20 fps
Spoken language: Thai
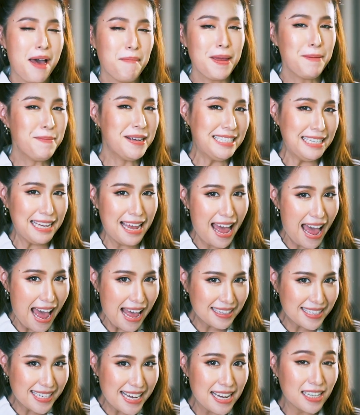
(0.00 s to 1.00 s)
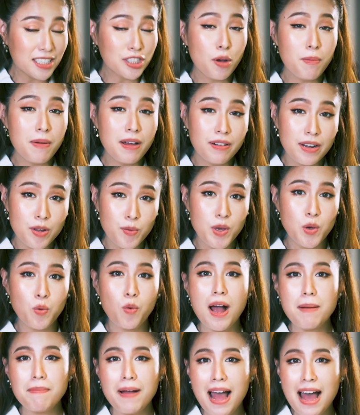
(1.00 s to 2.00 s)
เป็นมือถือ 5G ก็ต้องมารีวิวค
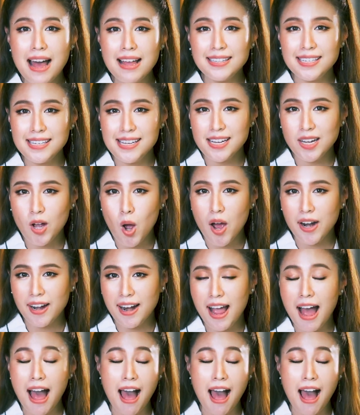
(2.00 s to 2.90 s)
วาม 5G ก่อนนะ